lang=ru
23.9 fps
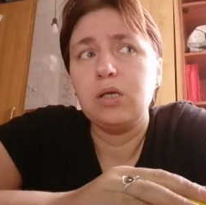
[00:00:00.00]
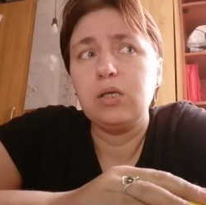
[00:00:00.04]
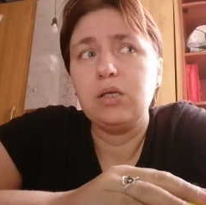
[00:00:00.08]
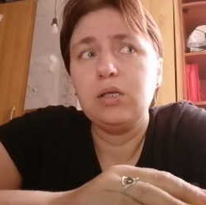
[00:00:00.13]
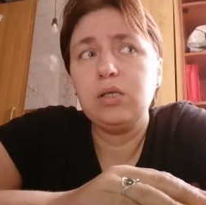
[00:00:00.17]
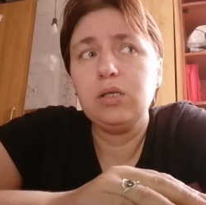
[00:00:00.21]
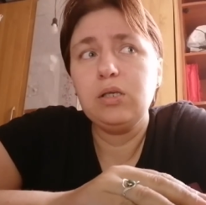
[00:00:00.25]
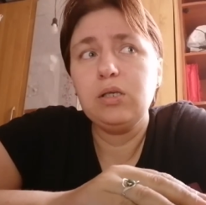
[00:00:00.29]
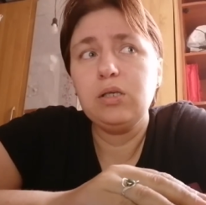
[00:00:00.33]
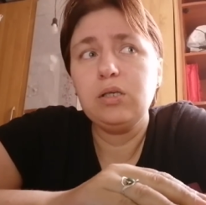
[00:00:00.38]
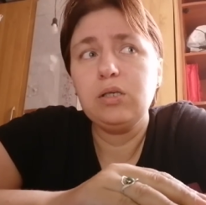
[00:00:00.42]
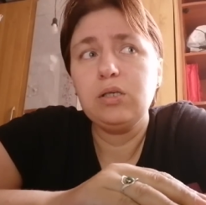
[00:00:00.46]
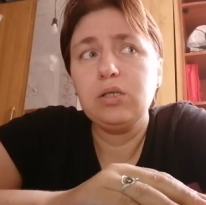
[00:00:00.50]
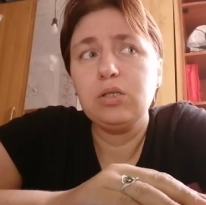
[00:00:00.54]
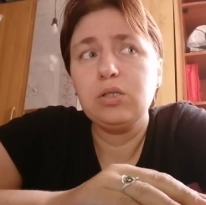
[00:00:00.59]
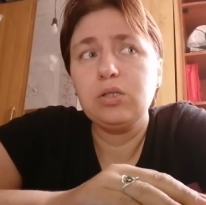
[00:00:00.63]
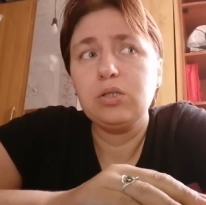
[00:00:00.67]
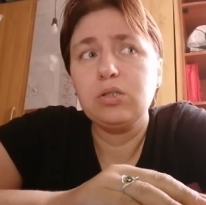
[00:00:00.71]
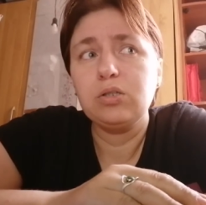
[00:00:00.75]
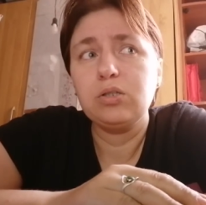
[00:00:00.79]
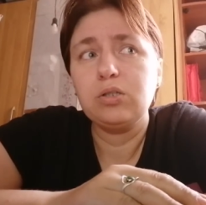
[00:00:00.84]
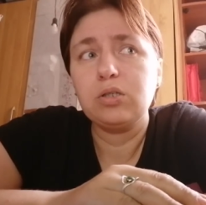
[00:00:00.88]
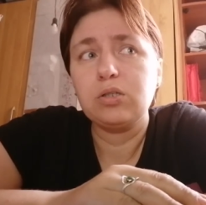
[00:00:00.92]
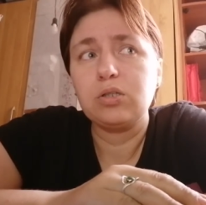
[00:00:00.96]

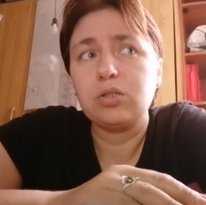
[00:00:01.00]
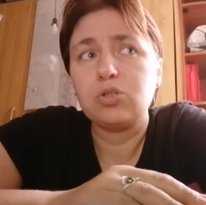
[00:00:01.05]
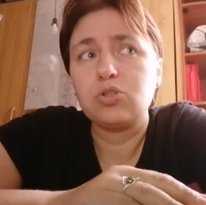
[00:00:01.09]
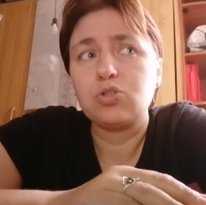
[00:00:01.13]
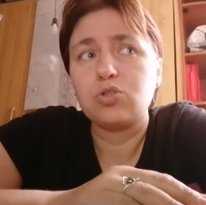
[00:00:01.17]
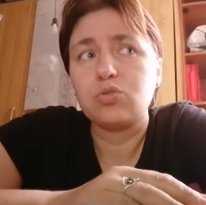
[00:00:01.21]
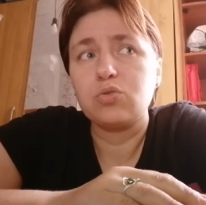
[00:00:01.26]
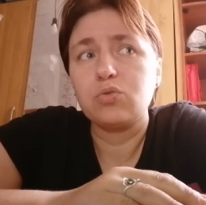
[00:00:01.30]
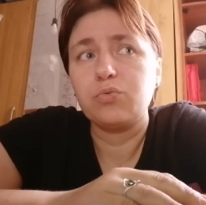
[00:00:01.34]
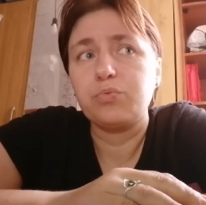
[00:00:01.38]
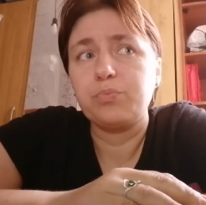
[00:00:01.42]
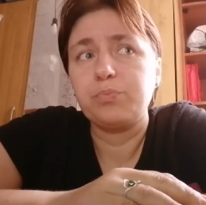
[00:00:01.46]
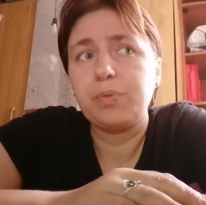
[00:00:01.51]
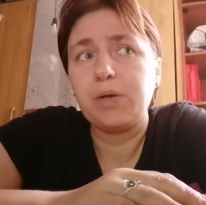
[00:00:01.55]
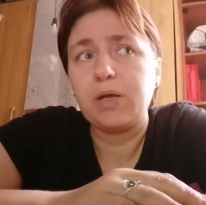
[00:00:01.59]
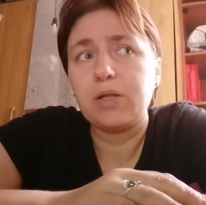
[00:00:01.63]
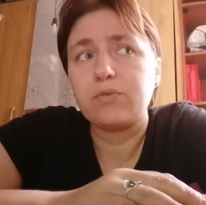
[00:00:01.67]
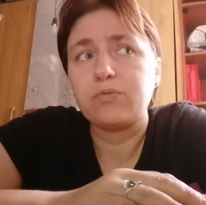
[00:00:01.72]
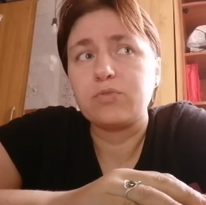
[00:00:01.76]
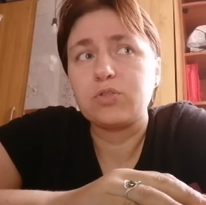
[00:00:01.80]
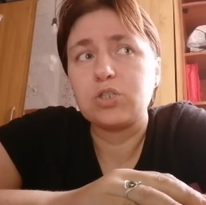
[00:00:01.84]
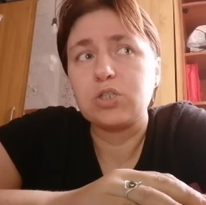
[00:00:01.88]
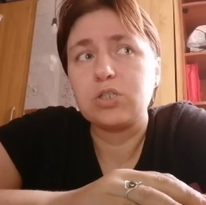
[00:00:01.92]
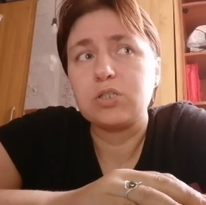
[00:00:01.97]
И где-то часов
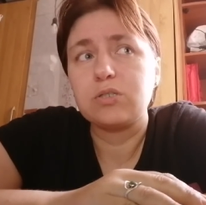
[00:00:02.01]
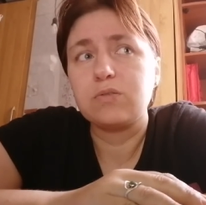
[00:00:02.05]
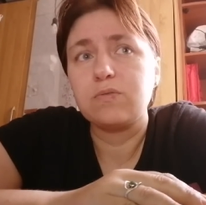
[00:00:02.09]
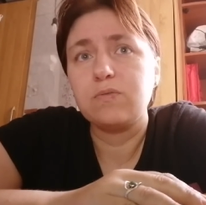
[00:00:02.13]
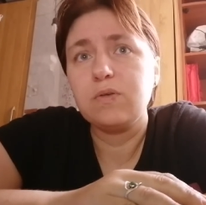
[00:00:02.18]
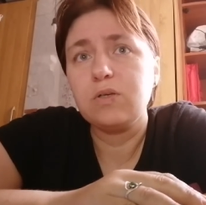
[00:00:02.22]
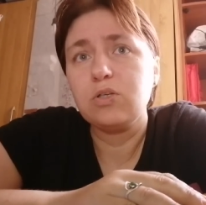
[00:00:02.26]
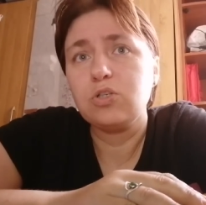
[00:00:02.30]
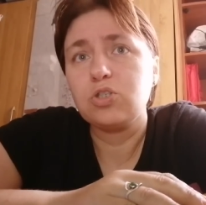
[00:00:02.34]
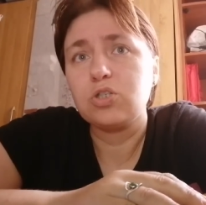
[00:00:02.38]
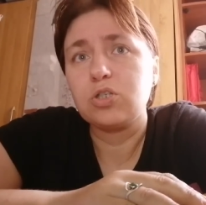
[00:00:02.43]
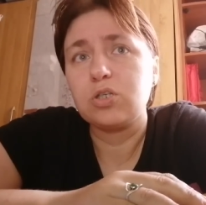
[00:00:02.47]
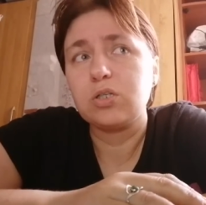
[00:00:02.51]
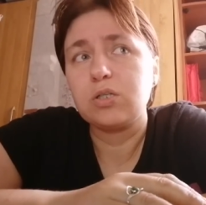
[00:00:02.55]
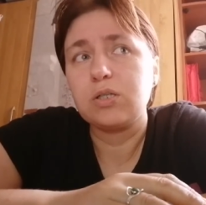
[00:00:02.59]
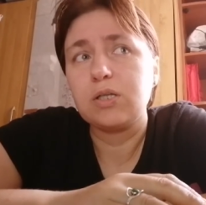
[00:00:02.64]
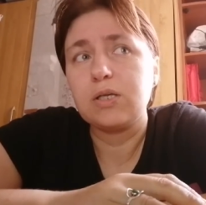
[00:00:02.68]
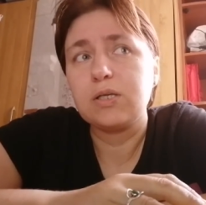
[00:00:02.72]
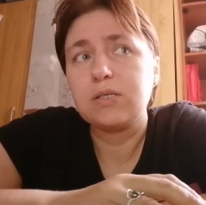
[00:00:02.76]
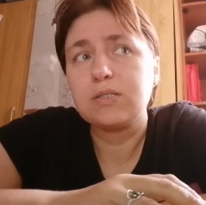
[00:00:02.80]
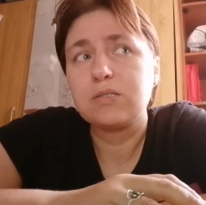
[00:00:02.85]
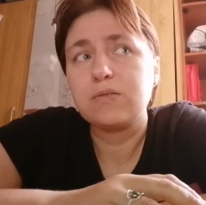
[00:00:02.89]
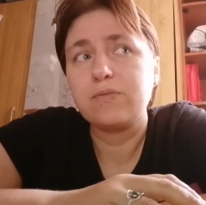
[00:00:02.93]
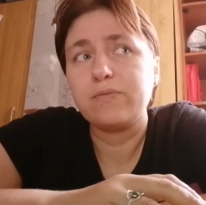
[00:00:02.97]
5-6 вечера
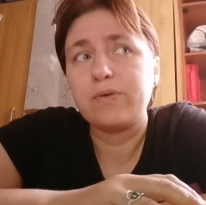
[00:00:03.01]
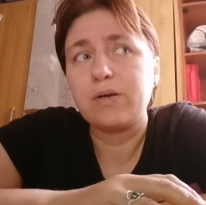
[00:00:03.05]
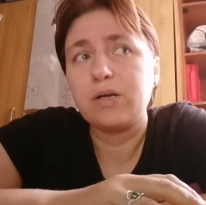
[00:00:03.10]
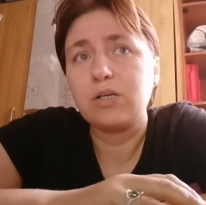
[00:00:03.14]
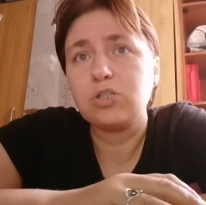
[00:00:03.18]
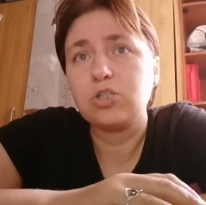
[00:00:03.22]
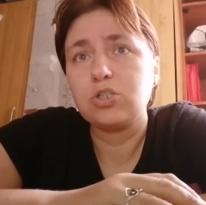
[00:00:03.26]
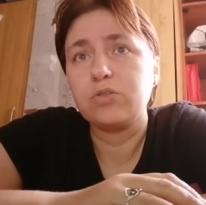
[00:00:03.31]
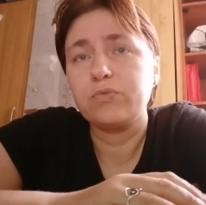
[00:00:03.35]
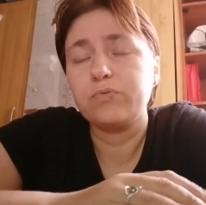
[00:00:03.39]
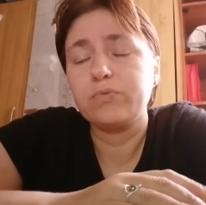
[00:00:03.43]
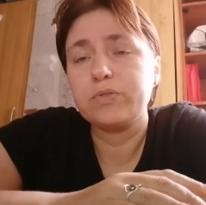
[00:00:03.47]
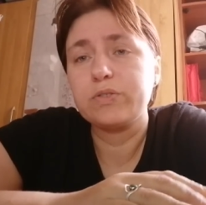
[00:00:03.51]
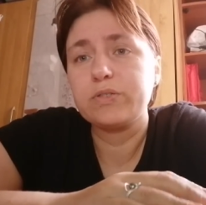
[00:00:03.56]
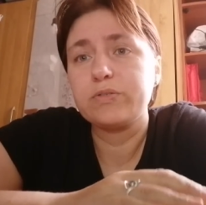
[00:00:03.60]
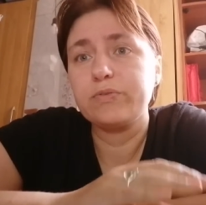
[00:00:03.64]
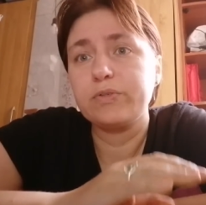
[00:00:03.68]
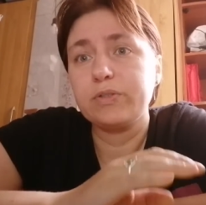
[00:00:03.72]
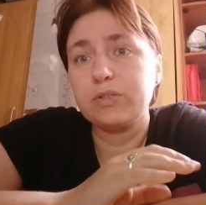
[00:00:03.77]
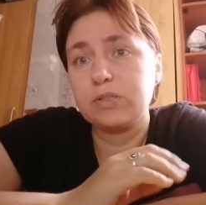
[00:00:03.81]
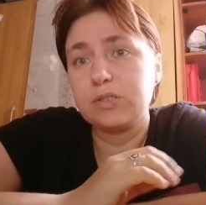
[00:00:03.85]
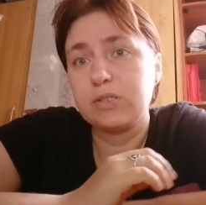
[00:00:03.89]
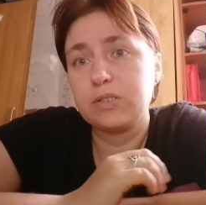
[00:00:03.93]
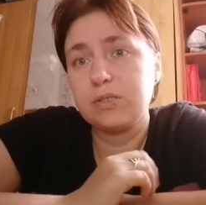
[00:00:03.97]
нас врач
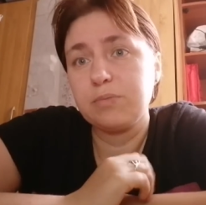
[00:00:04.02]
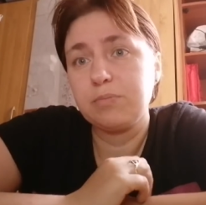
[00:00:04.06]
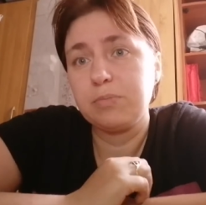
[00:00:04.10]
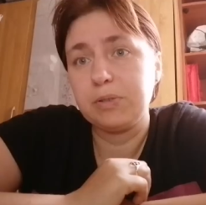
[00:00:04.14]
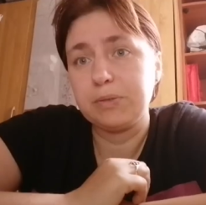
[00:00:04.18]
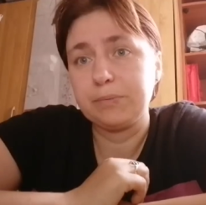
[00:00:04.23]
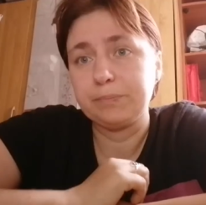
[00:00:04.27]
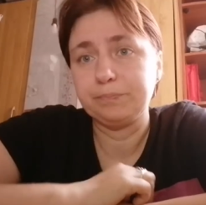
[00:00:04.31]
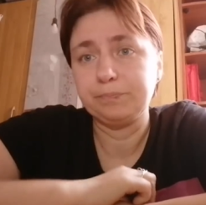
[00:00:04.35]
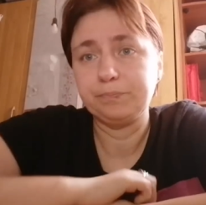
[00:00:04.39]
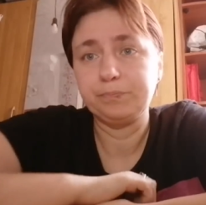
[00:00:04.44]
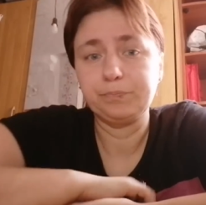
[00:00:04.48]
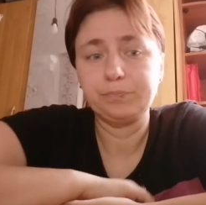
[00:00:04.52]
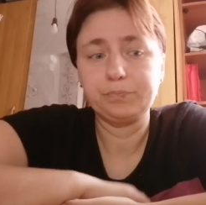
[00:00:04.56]
вызвал к себе